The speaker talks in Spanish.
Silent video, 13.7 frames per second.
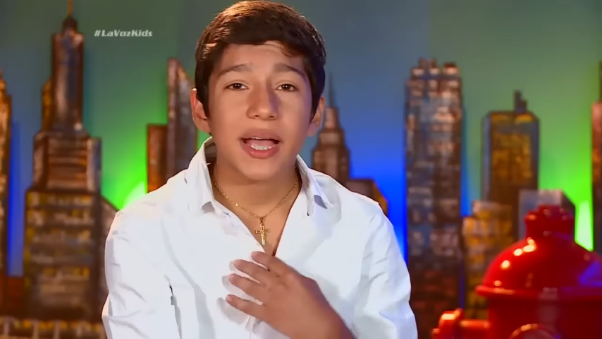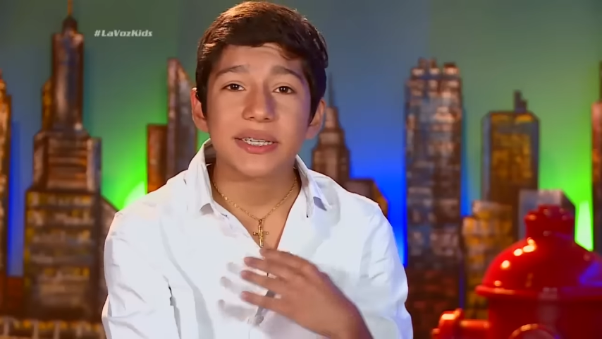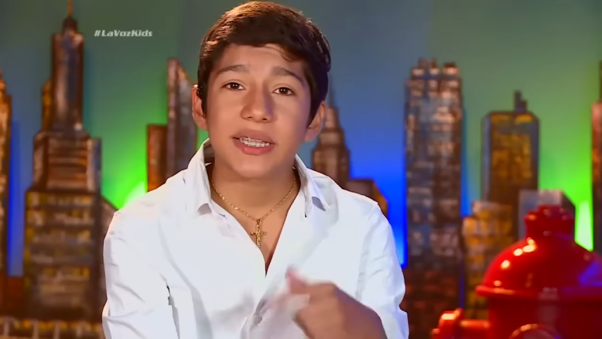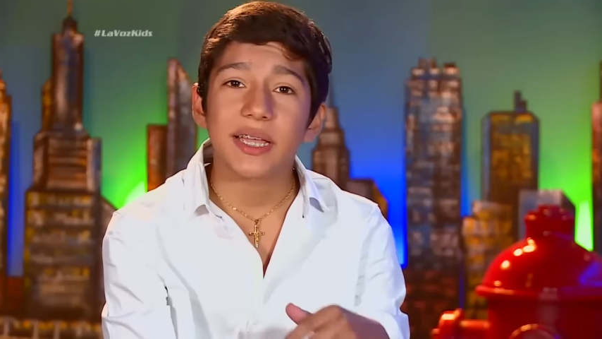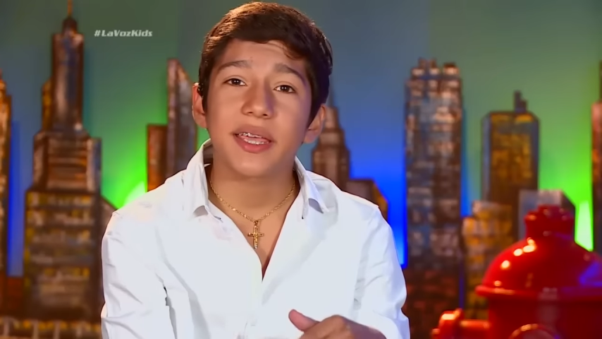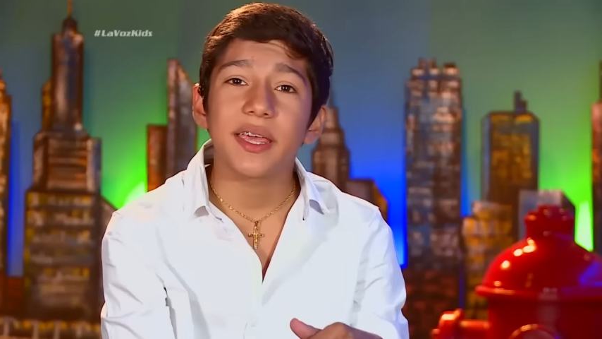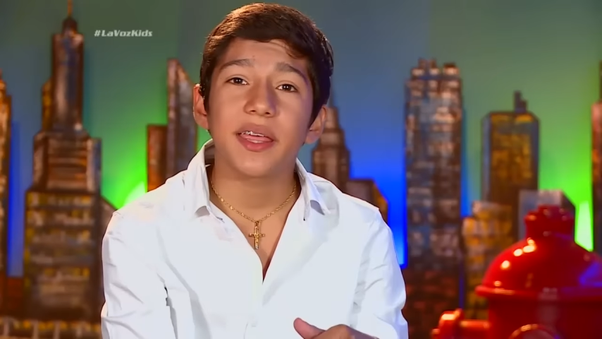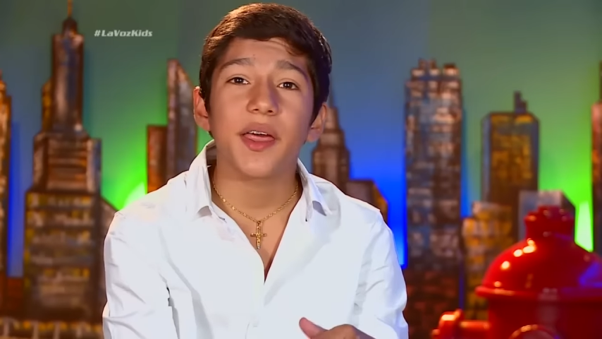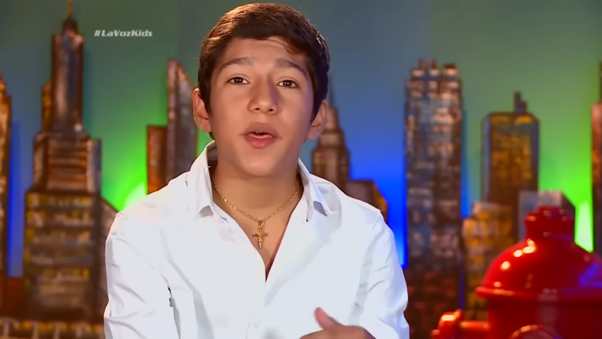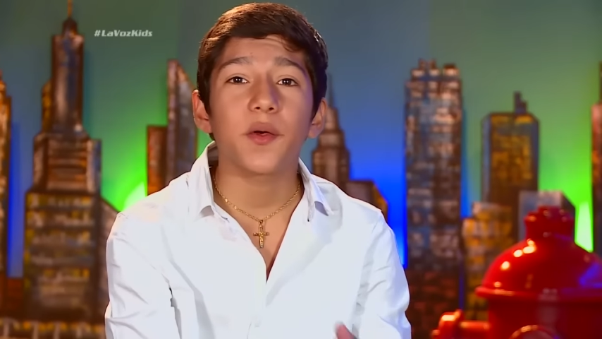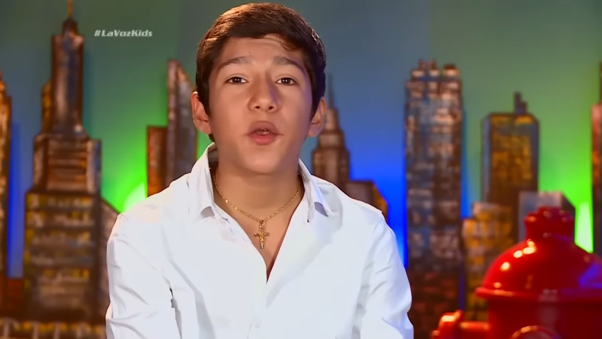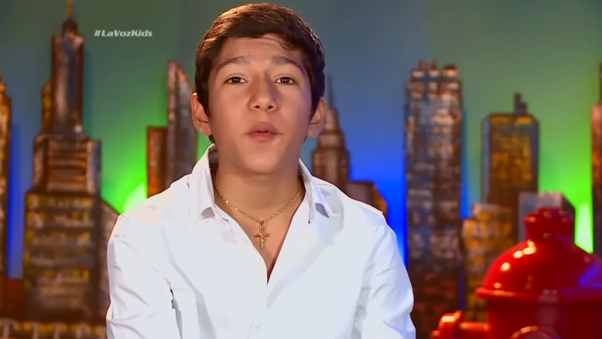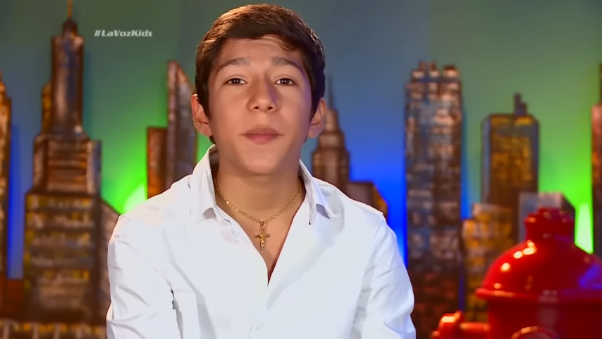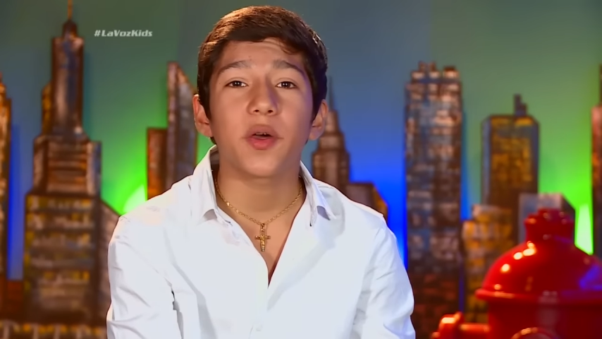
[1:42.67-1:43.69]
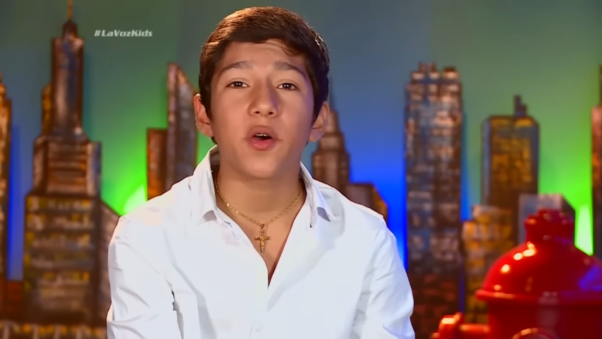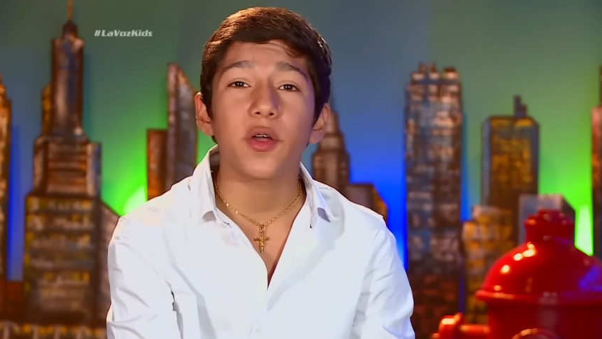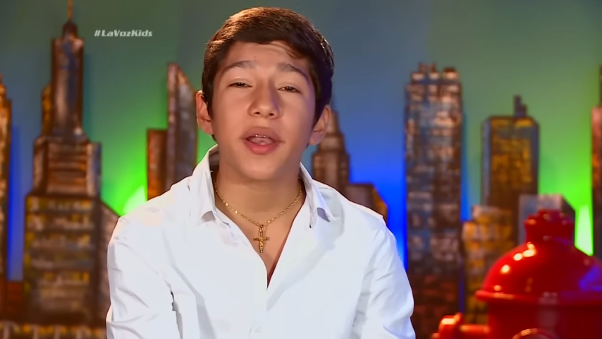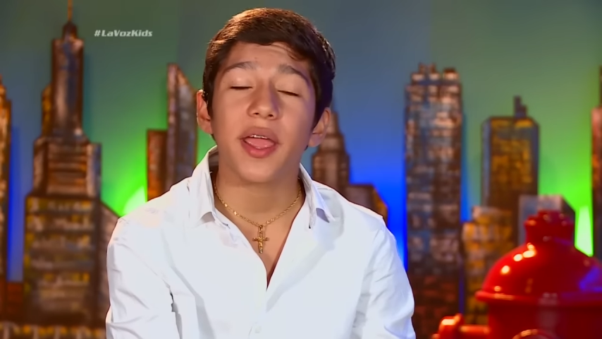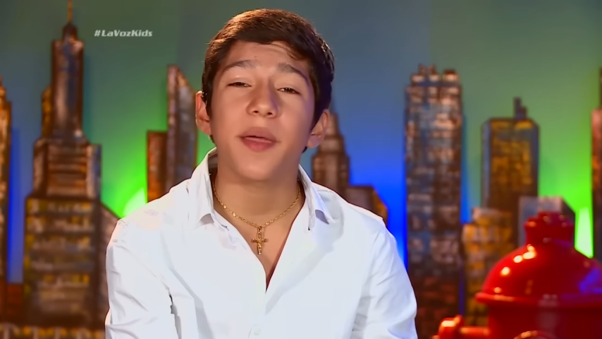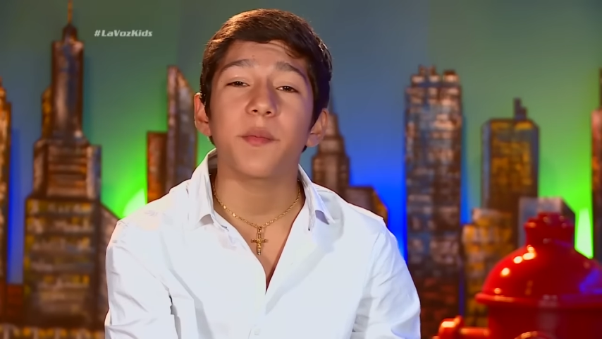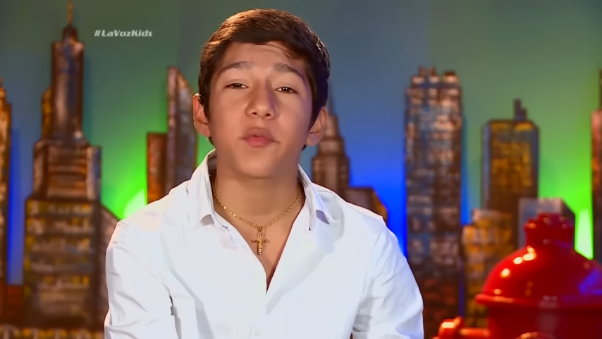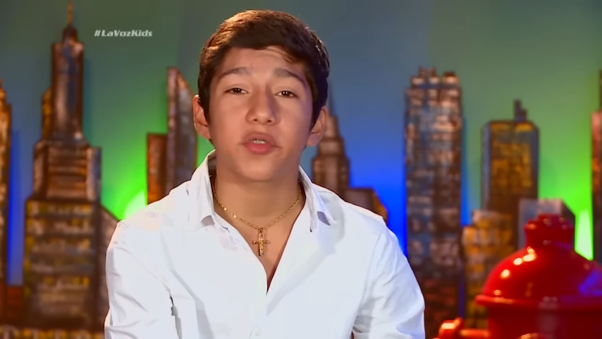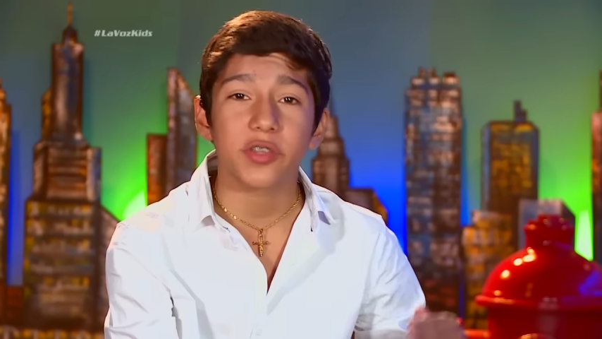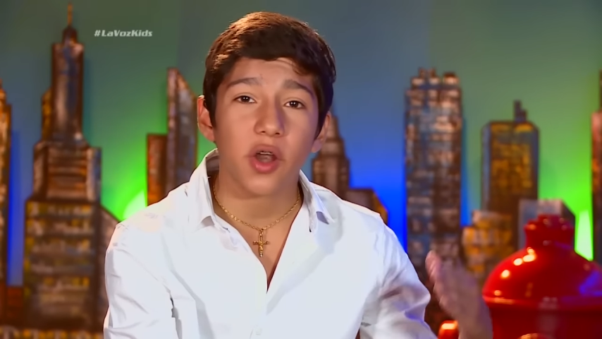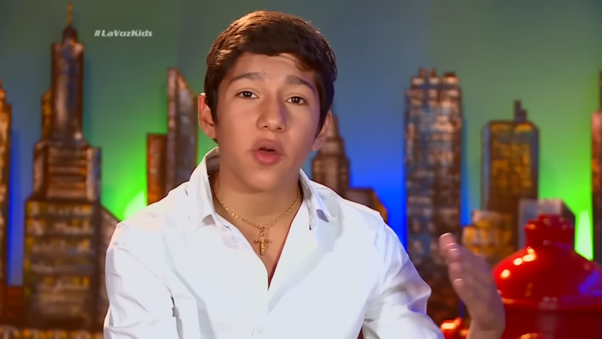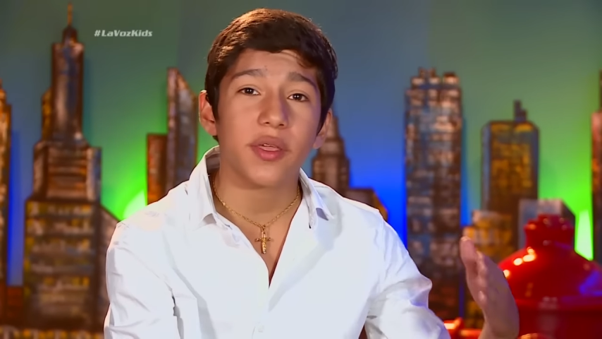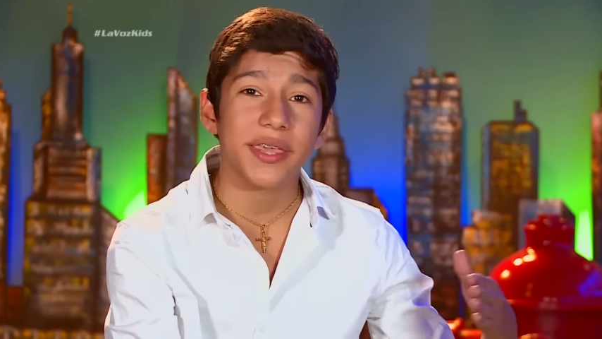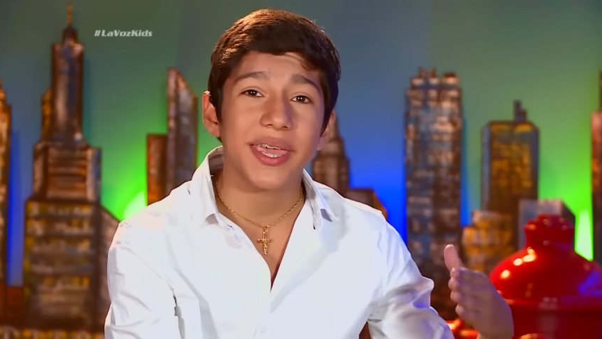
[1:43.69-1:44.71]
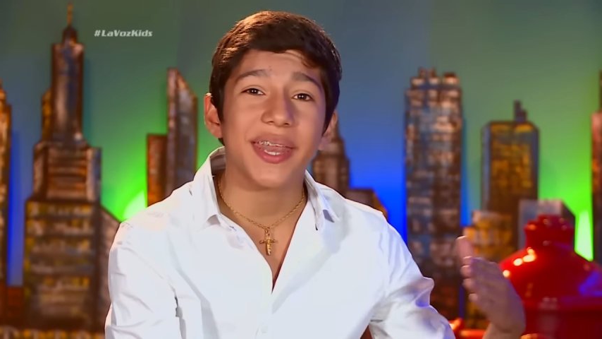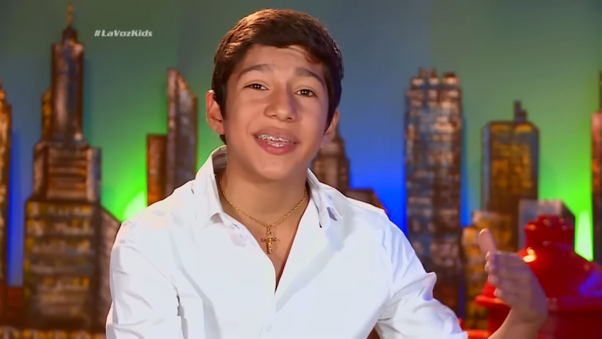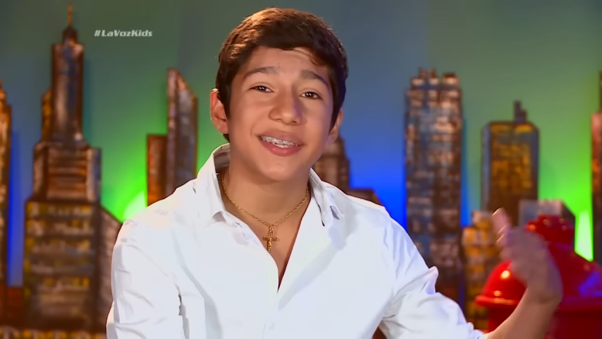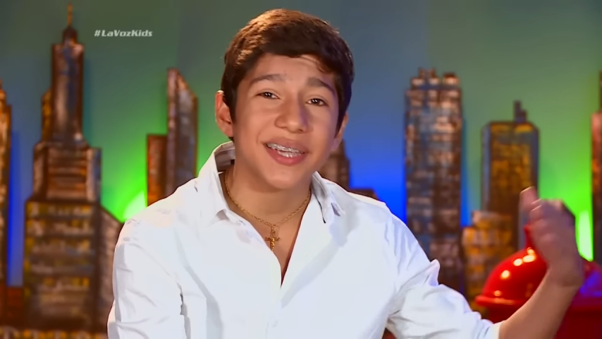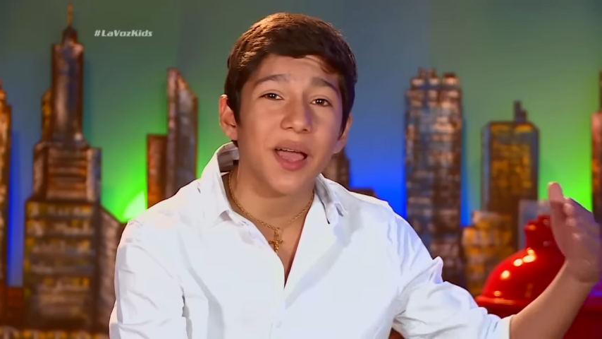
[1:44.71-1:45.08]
Hasta aquí he dado lo mejor, he demostrado quién es